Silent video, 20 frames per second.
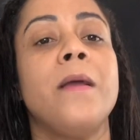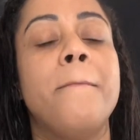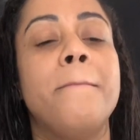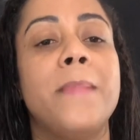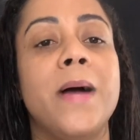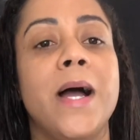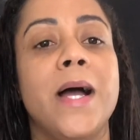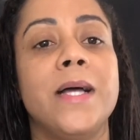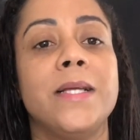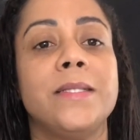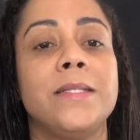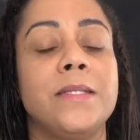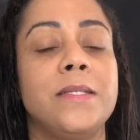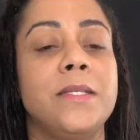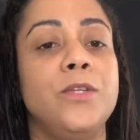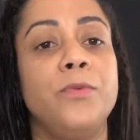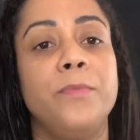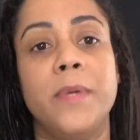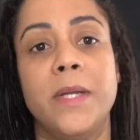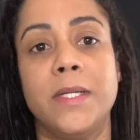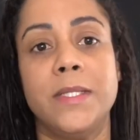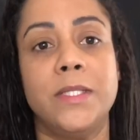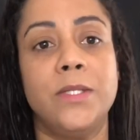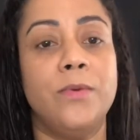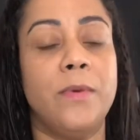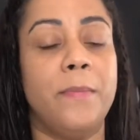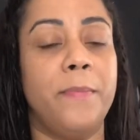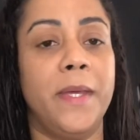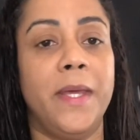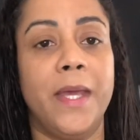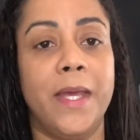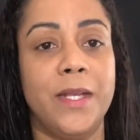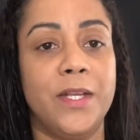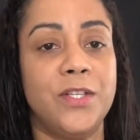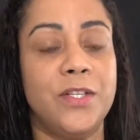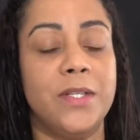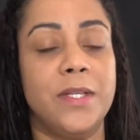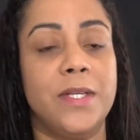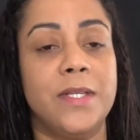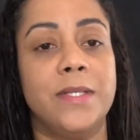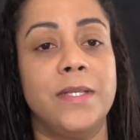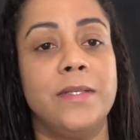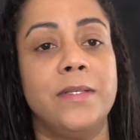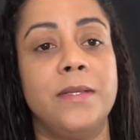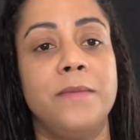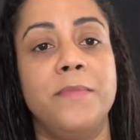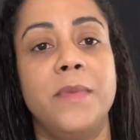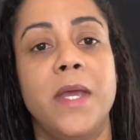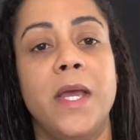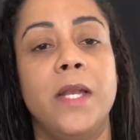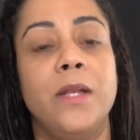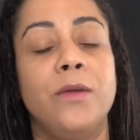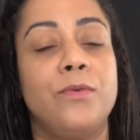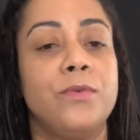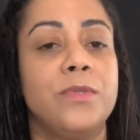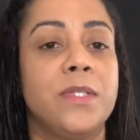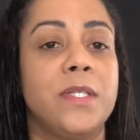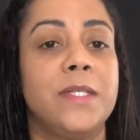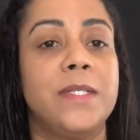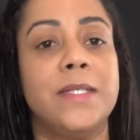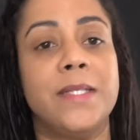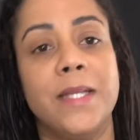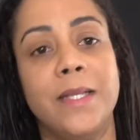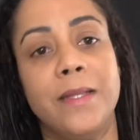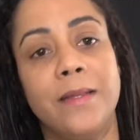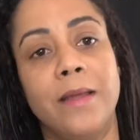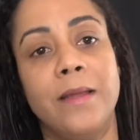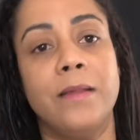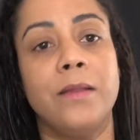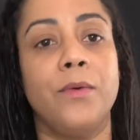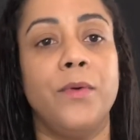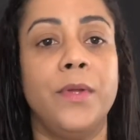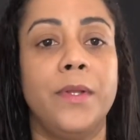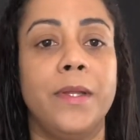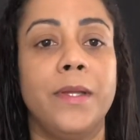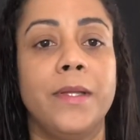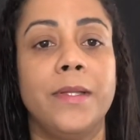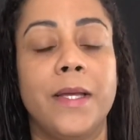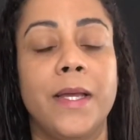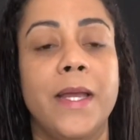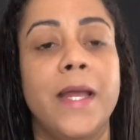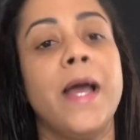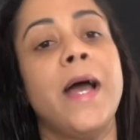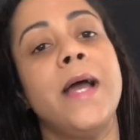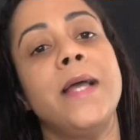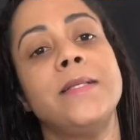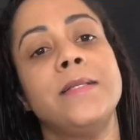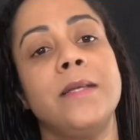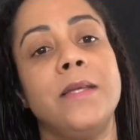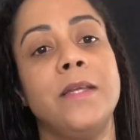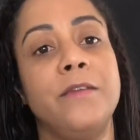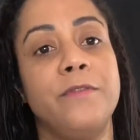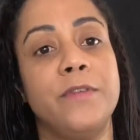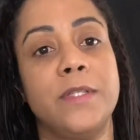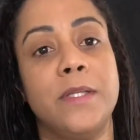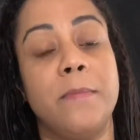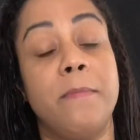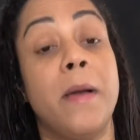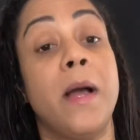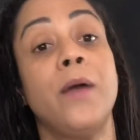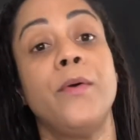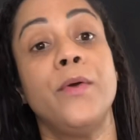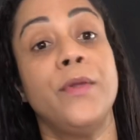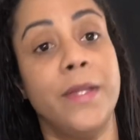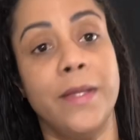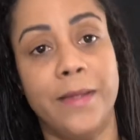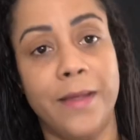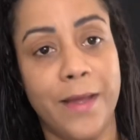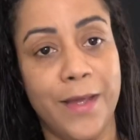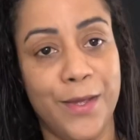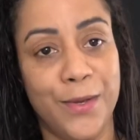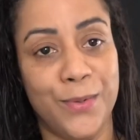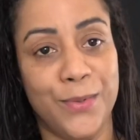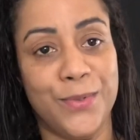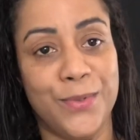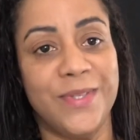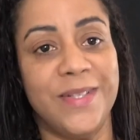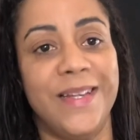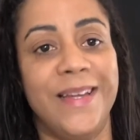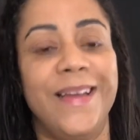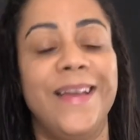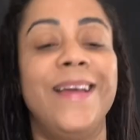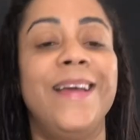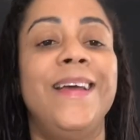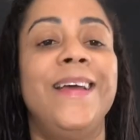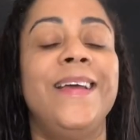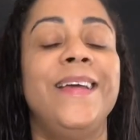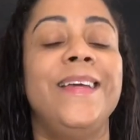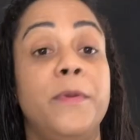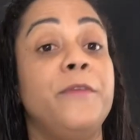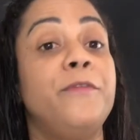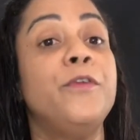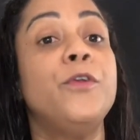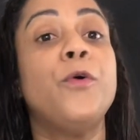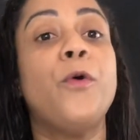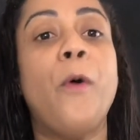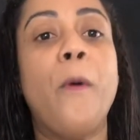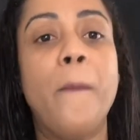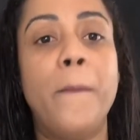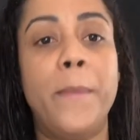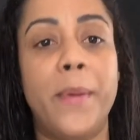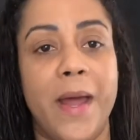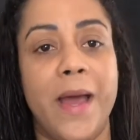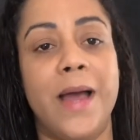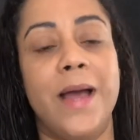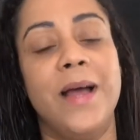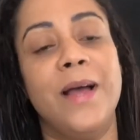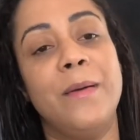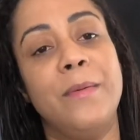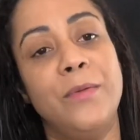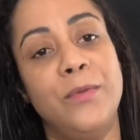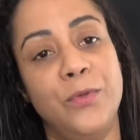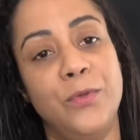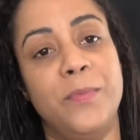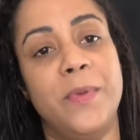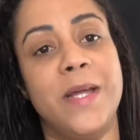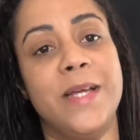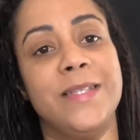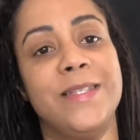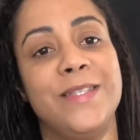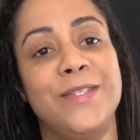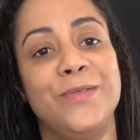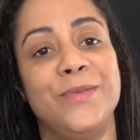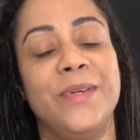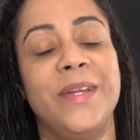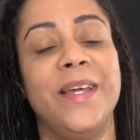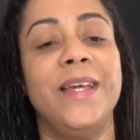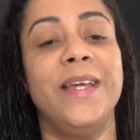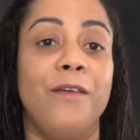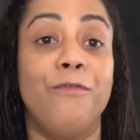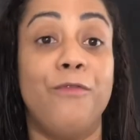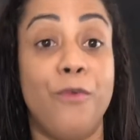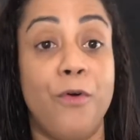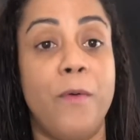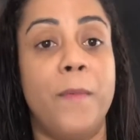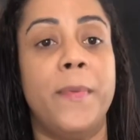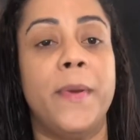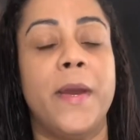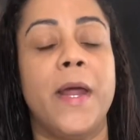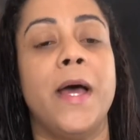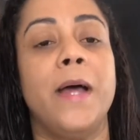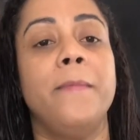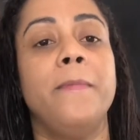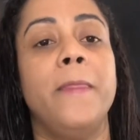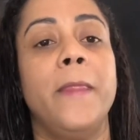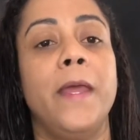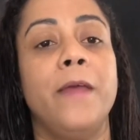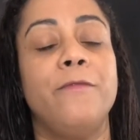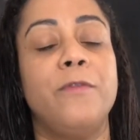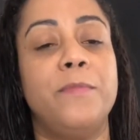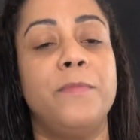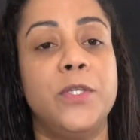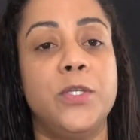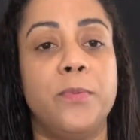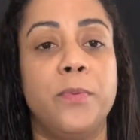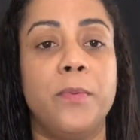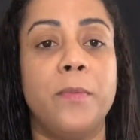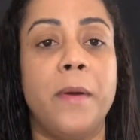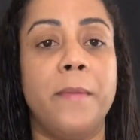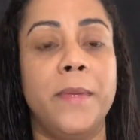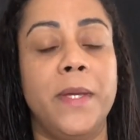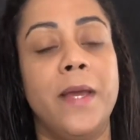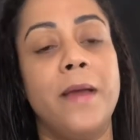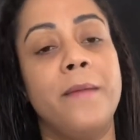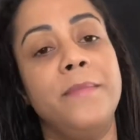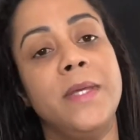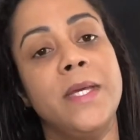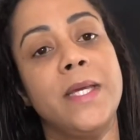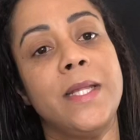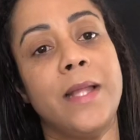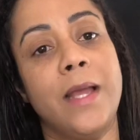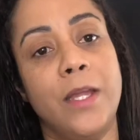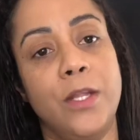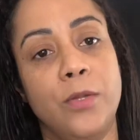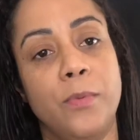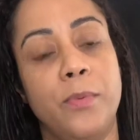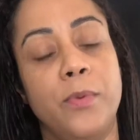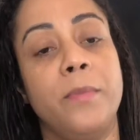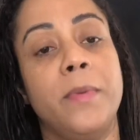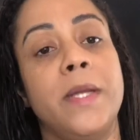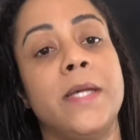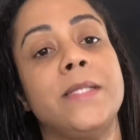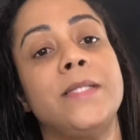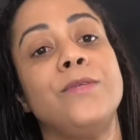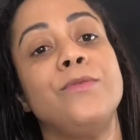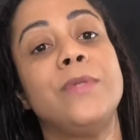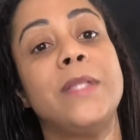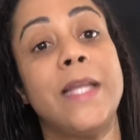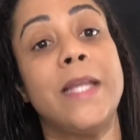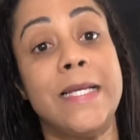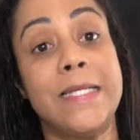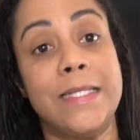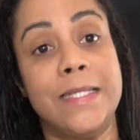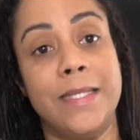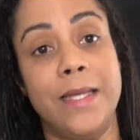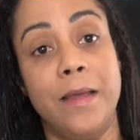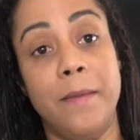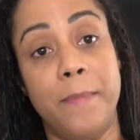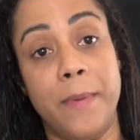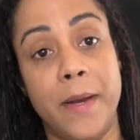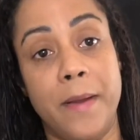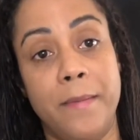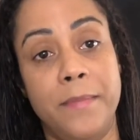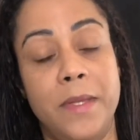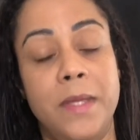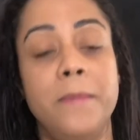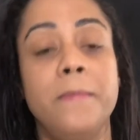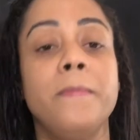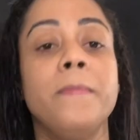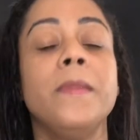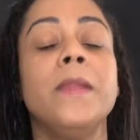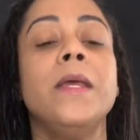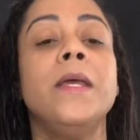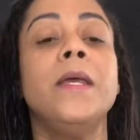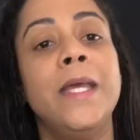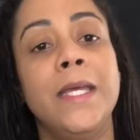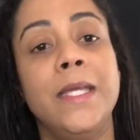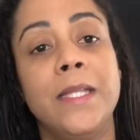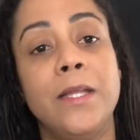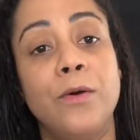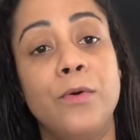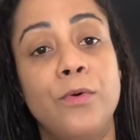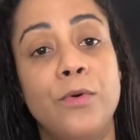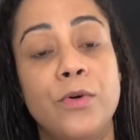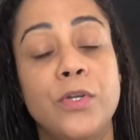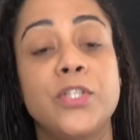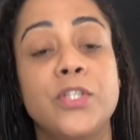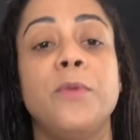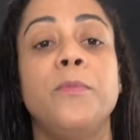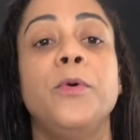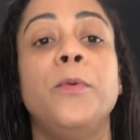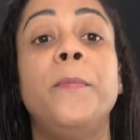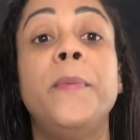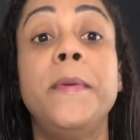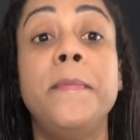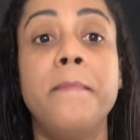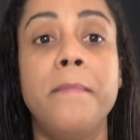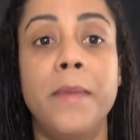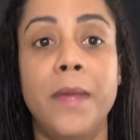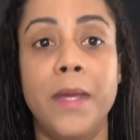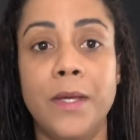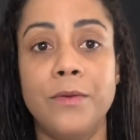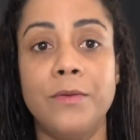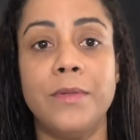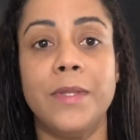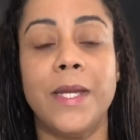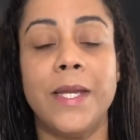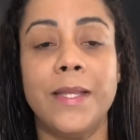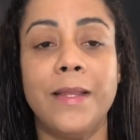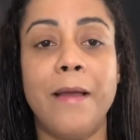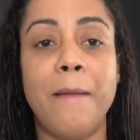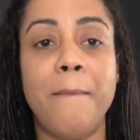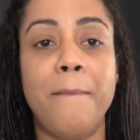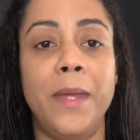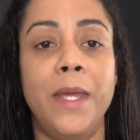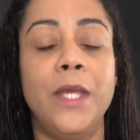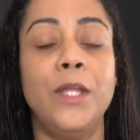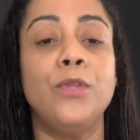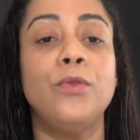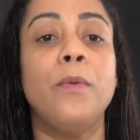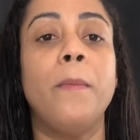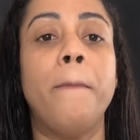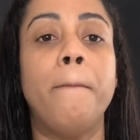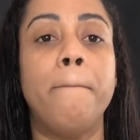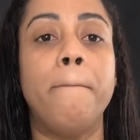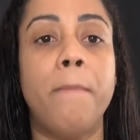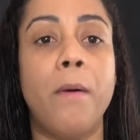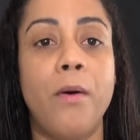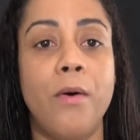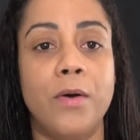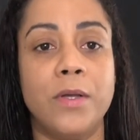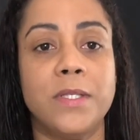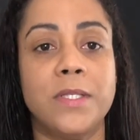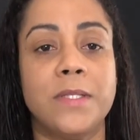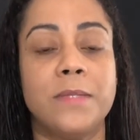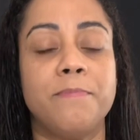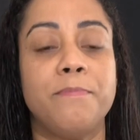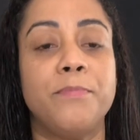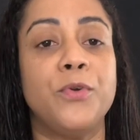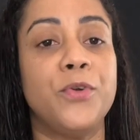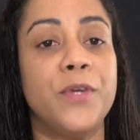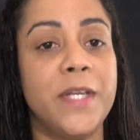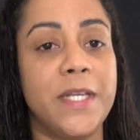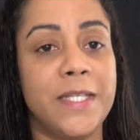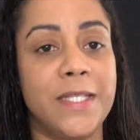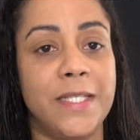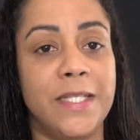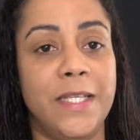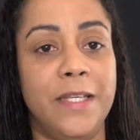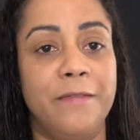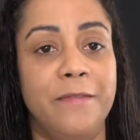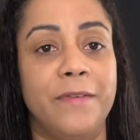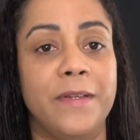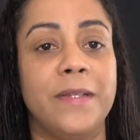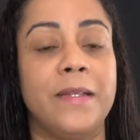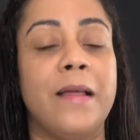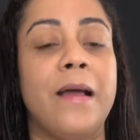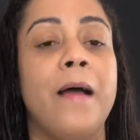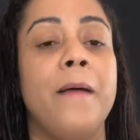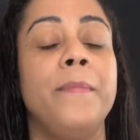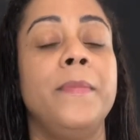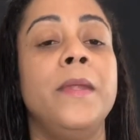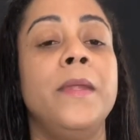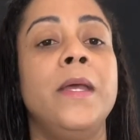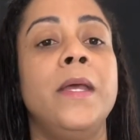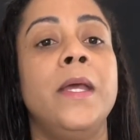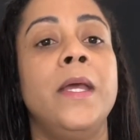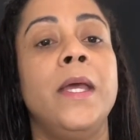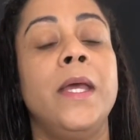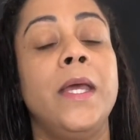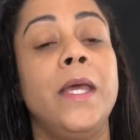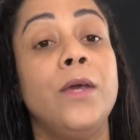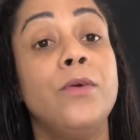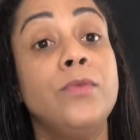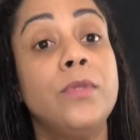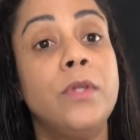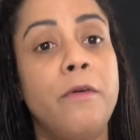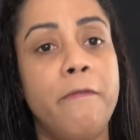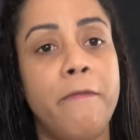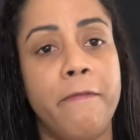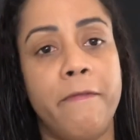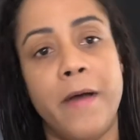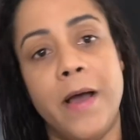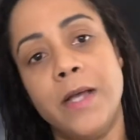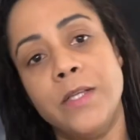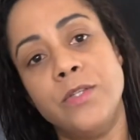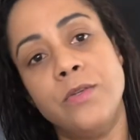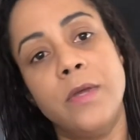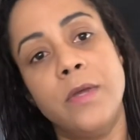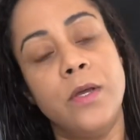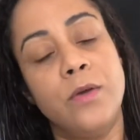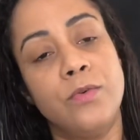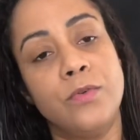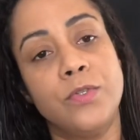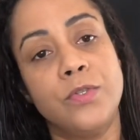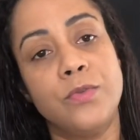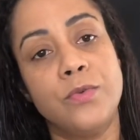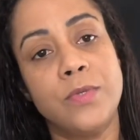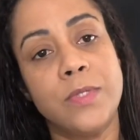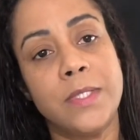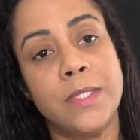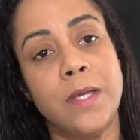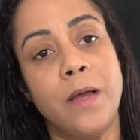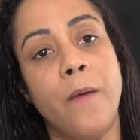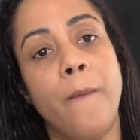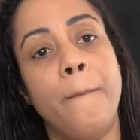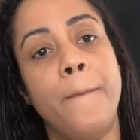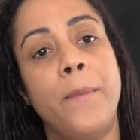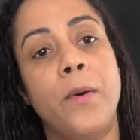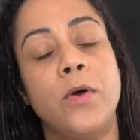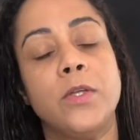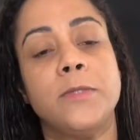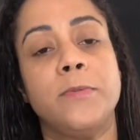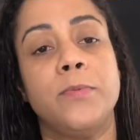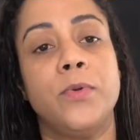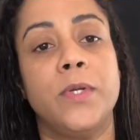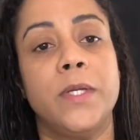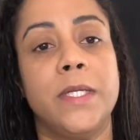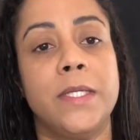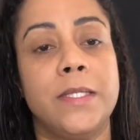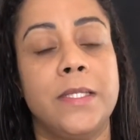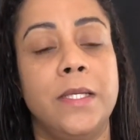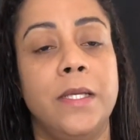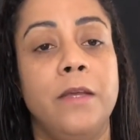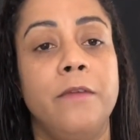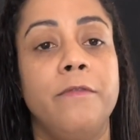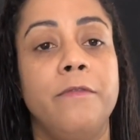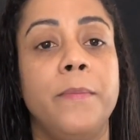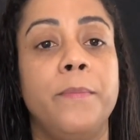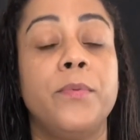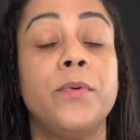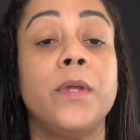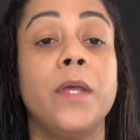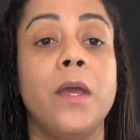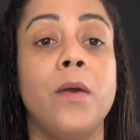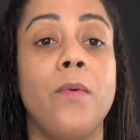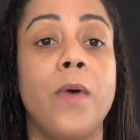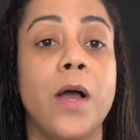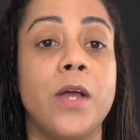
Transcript: mas se no Brasil a pequena é de 300 ml custa de 70 a 80 reais, aqui você paga 80 euros, né? Prefiro comprar no Brasil, né? Eu vou comprar, né? Vou pedir para uma amiga minha que está indo para o Brasil trazer para mim. Então hoje é o meu primeiro tratamento pós-progressiva, tá? Eu não faço reconstrução pós-progressiva porque eu